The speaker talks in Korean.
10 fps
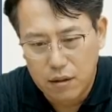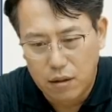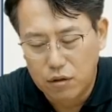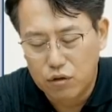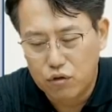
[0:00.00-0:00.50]

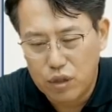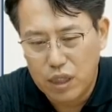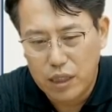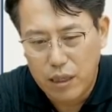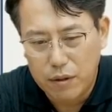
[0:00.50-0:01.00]
어느
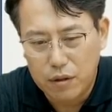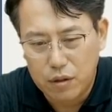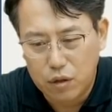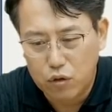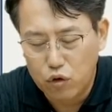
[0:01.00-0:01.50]
순간 되면
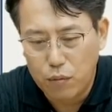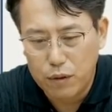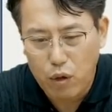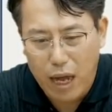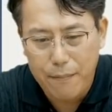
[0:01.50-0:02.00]
이거
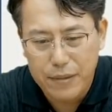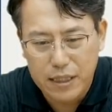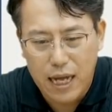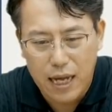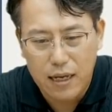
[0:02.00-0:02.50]
손절매 또
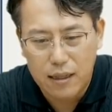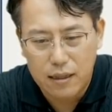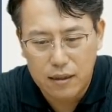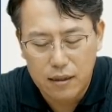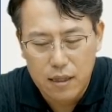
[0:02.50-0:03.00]
합니다.
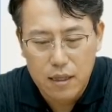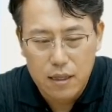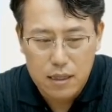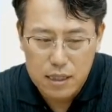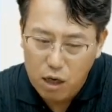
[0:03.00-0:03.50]

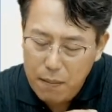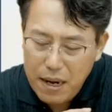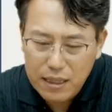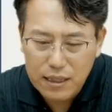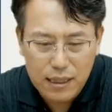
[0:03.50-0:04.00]

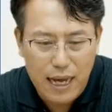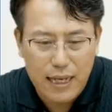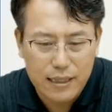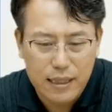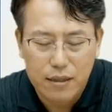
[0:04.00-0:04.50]
이것만 그런 게
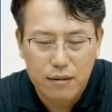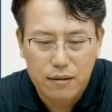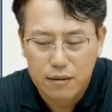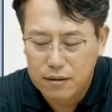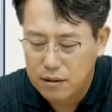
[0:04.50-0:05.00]
아니에요.
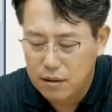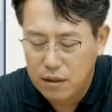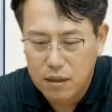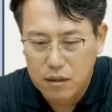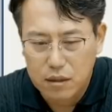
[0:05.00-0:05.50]

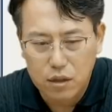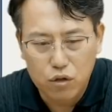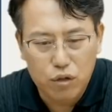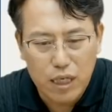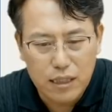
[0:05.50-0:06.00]

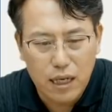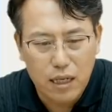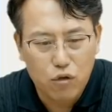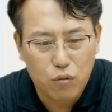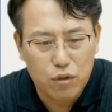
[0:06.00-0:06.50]
신규
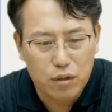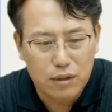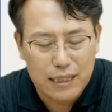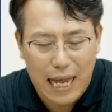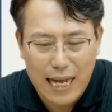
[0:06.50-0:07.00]
상장한 종목들
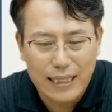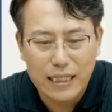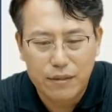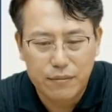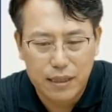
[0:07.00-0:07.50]
다
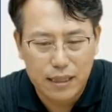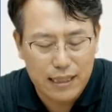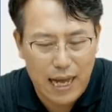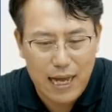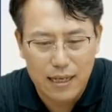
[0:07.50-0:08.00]
그랬습니다.
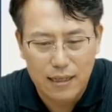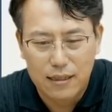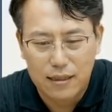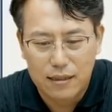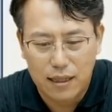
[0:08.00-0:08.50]
다
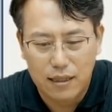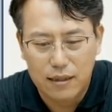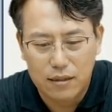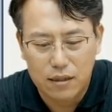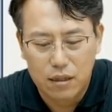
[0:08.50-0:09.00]

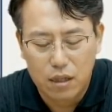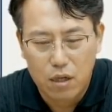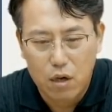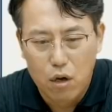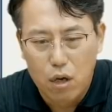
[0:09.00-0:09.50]
그랬어요.
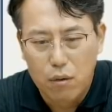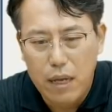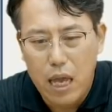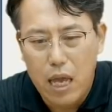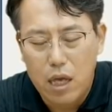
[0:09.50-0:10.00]

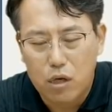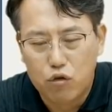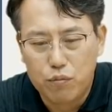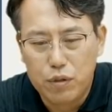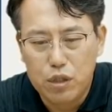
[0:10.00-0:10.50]
왜
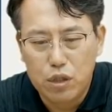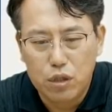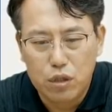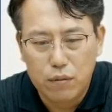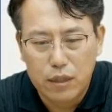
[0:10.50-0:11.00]

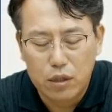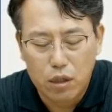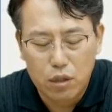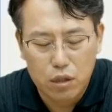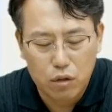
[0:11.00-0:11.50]

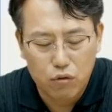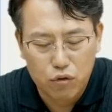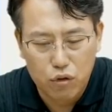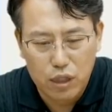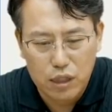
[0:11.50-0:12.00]
국민연금에서 이걸
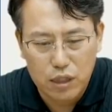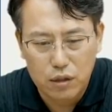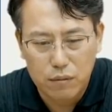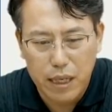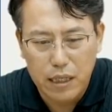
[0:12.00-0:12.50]

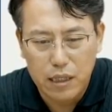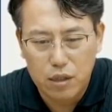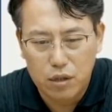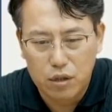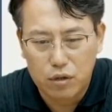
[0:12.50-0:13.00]
운영하시는
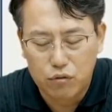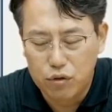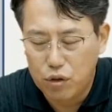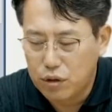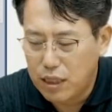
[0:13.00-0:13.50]
매니저들,
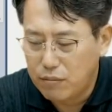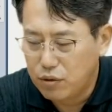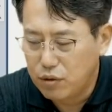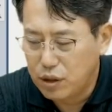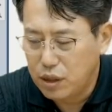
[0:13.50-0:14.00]

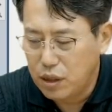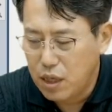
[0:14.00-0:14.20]
운영자분들이